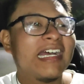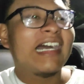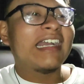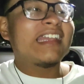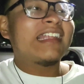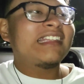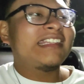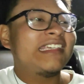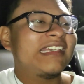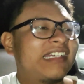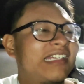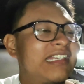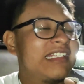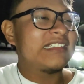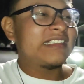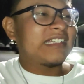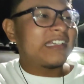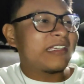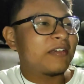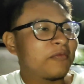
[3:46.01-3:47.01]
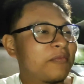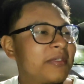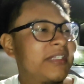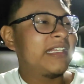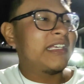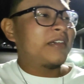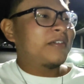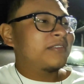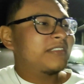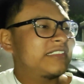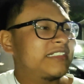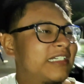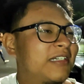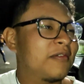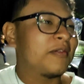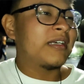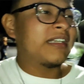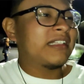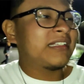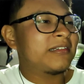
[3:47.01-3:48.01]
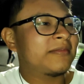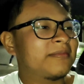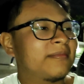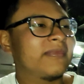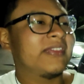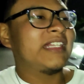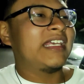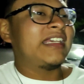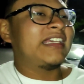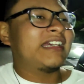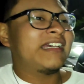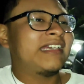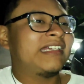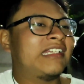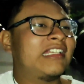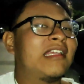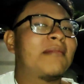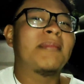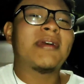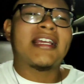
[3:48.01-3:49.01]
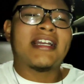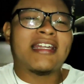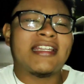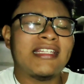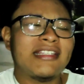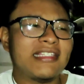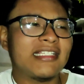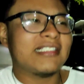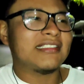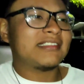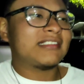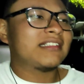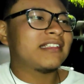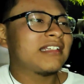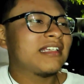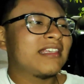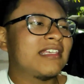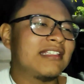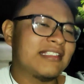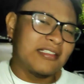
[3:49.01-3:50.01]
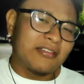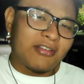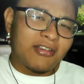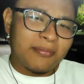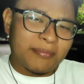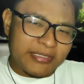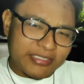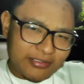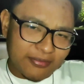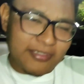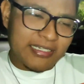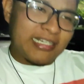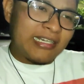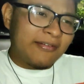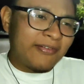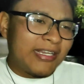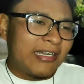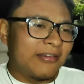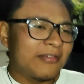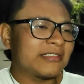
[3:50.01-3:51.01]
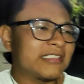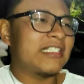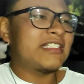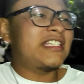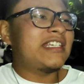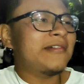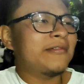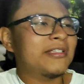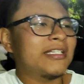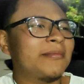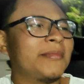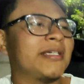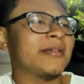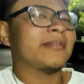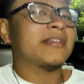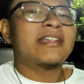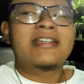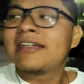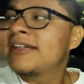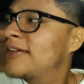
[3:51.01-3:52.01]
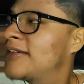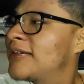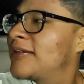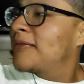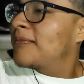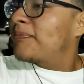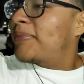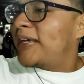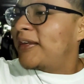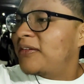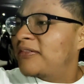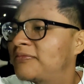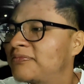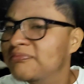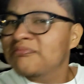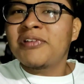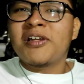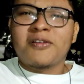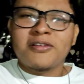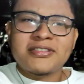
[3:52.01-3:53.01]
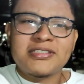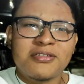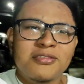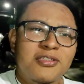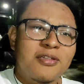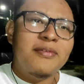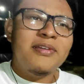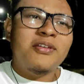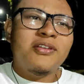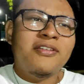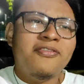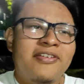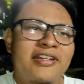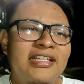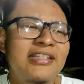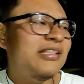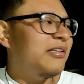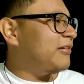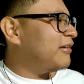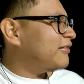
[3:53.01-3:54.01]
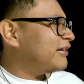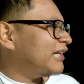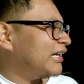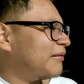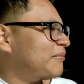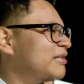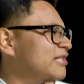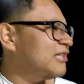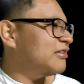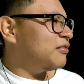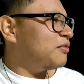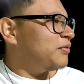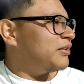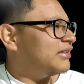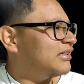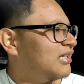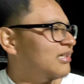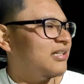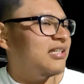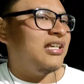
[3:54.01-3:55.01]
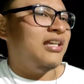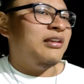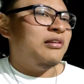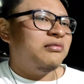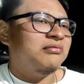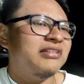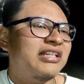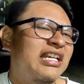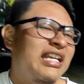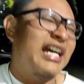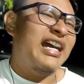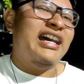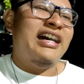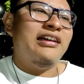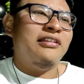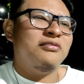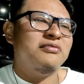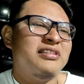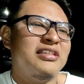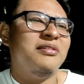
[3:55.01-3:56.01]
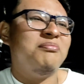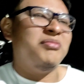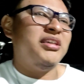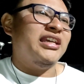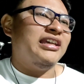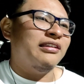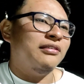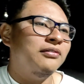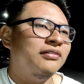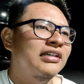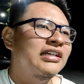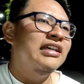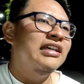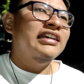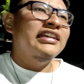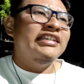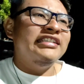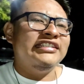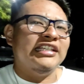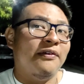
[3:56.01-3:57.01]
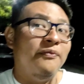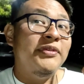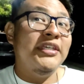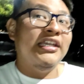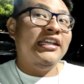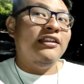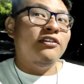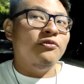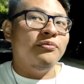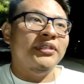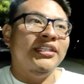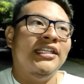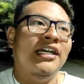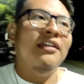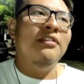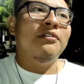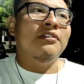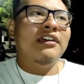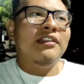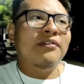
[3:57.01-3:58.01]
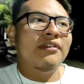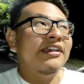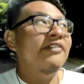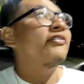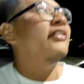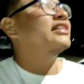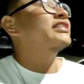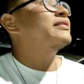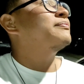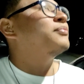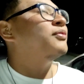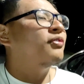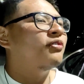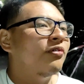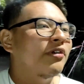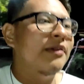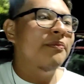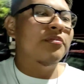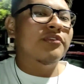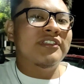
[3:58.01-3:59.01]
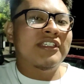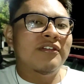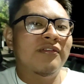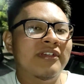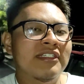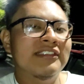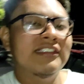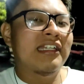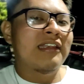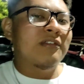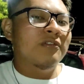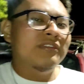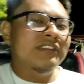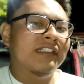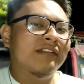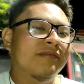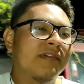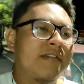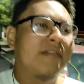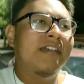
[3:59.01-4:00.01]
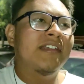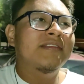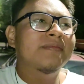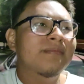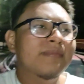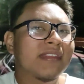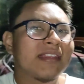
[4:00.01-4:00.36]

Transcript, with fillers: Aquel día les saqué un video, si se acuerdan, de allá en Las Margaritas si no lo han visto vayan a verlo, está chivo también. Pero bueno, este es otro video diferente y la verdad que me siento bien tranquilo, relajado, sin miedo. Está bien iluminado, creo que fue hace poco que pusieron estas luces nuevas.